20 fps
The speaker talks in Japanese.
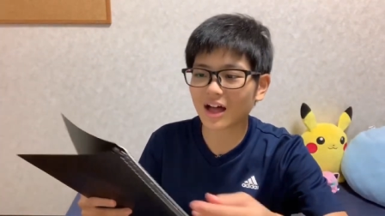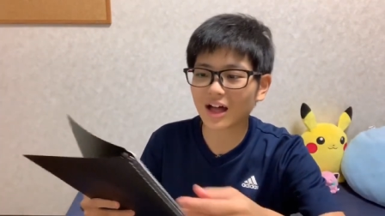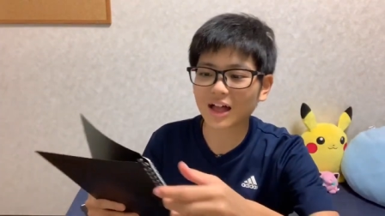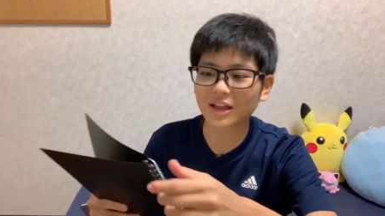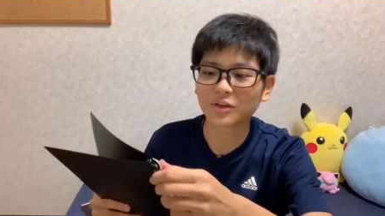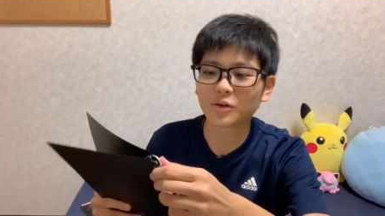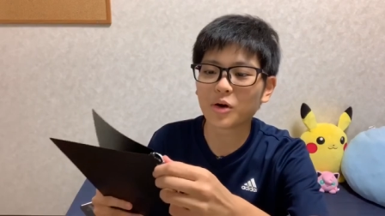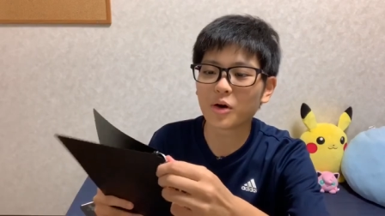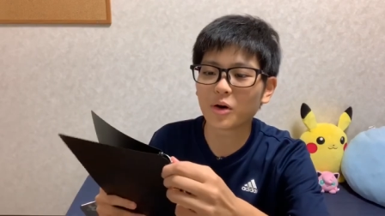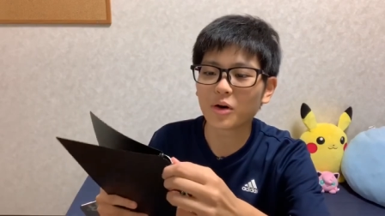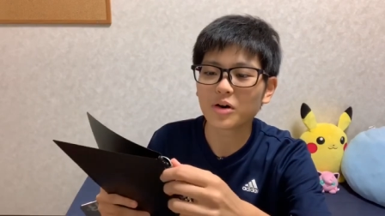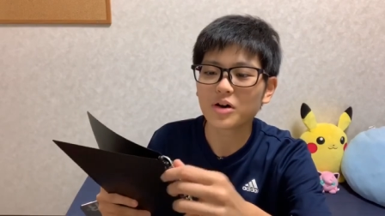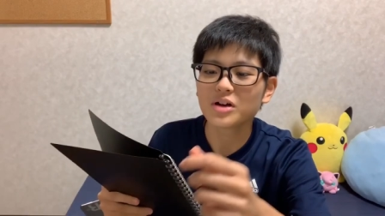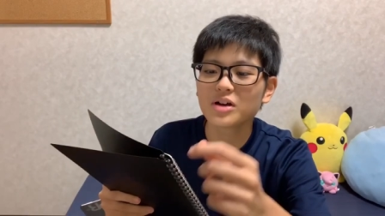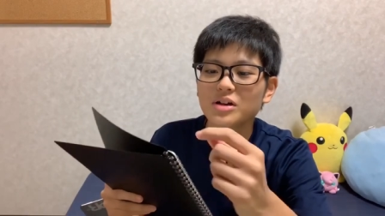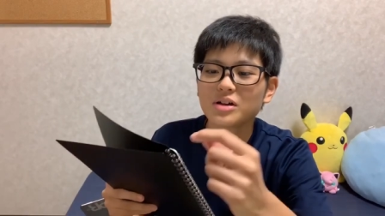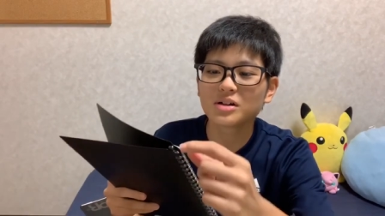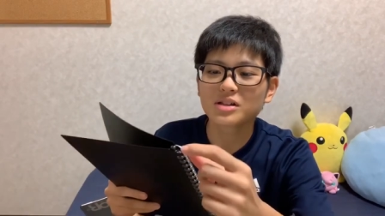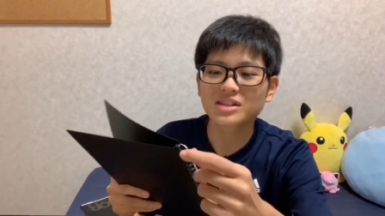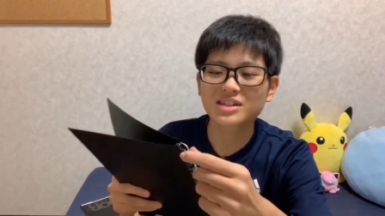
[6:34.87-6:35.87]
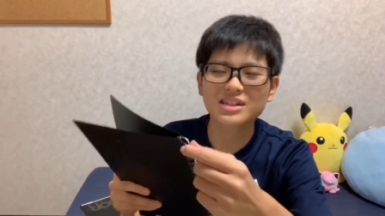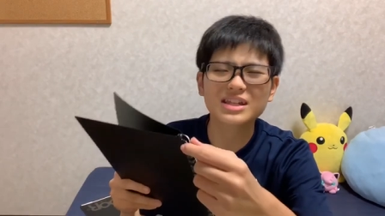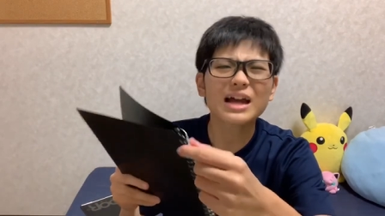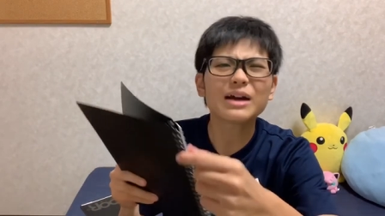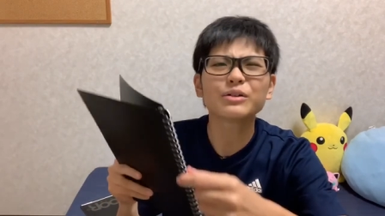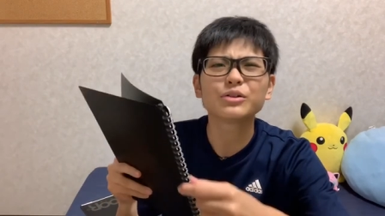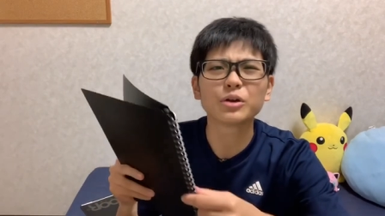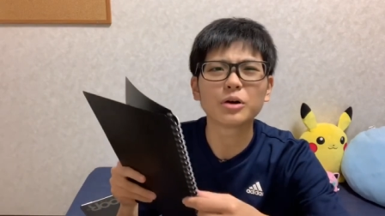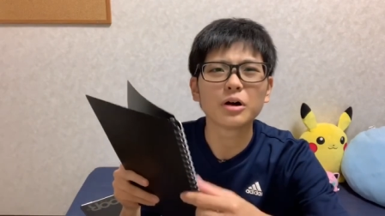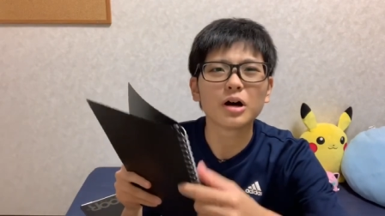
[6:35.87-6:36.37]
あの、違
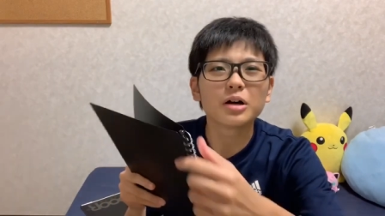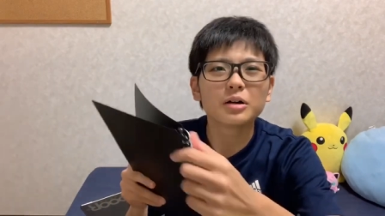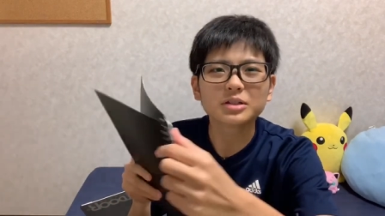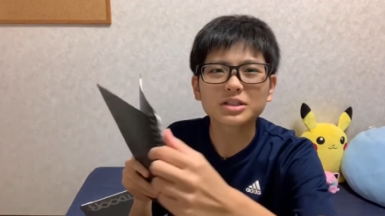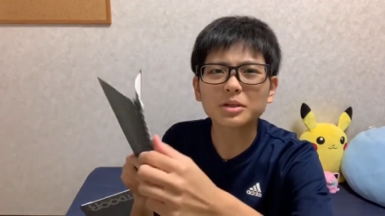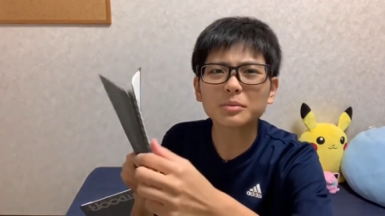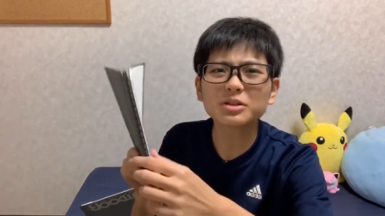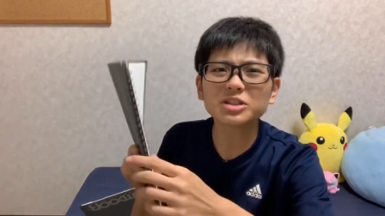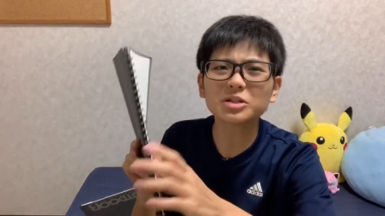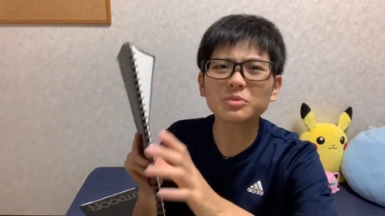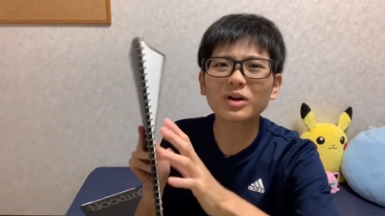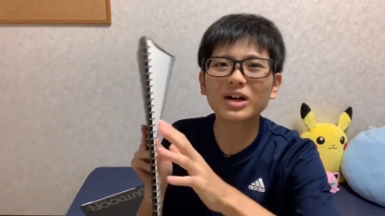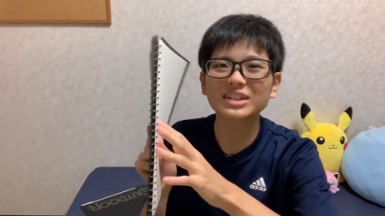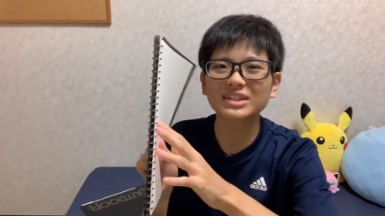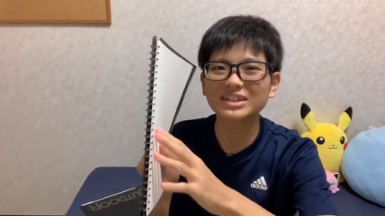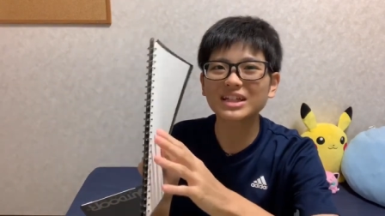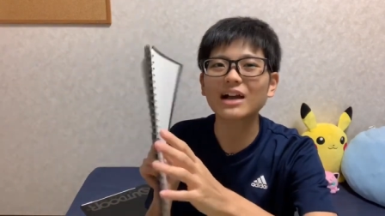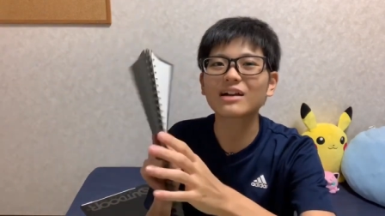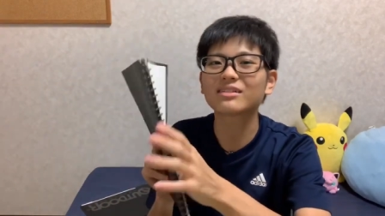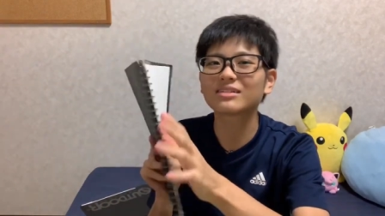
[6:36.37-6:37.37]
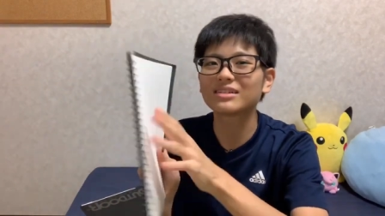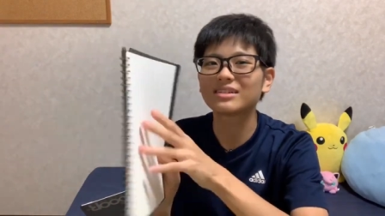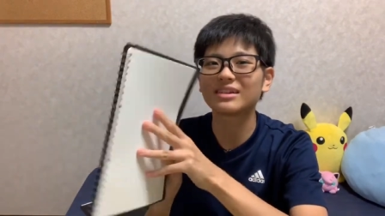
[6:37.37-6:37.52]
うの。そもそもが違くっ